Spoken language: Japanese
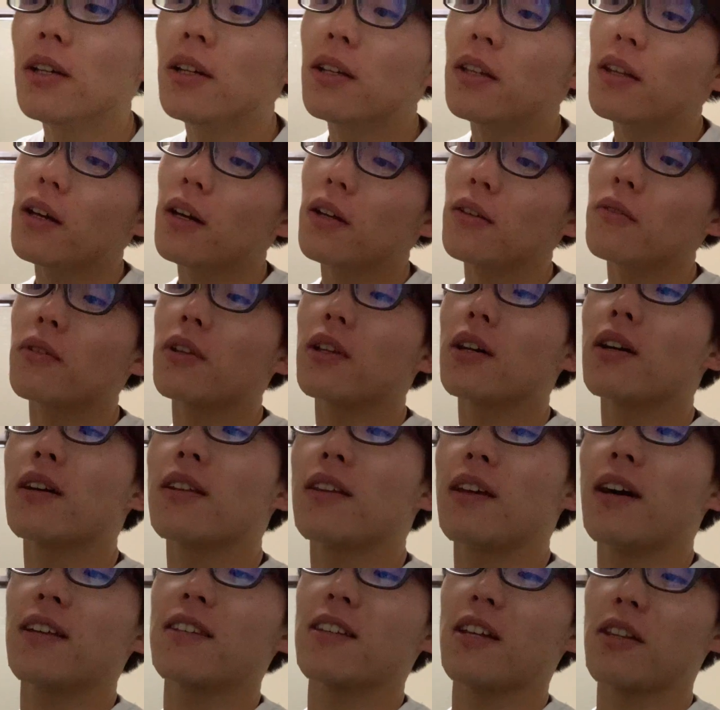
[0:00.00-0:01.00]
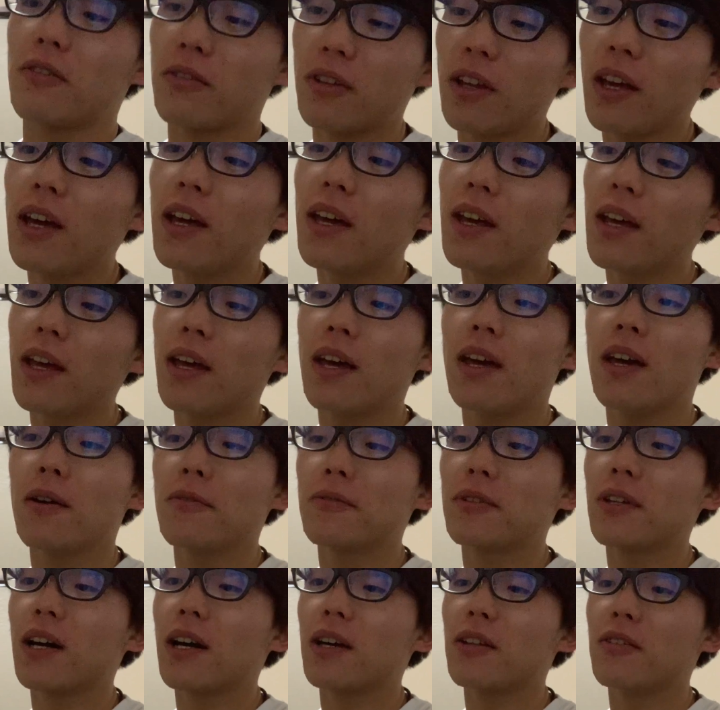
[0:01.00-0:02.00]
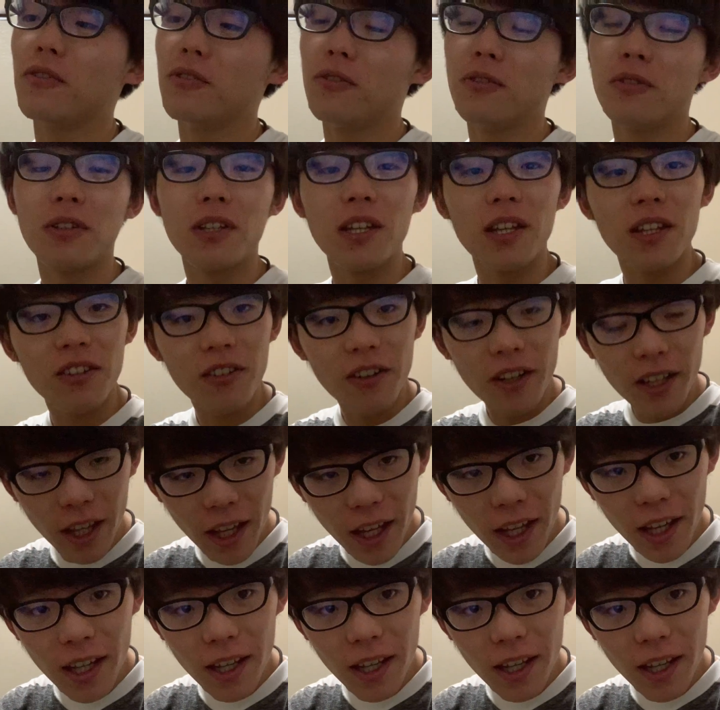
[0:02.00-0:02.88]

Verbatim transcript: で、あとはなんかね、朝のね、えー、お互いのルーティンとかね、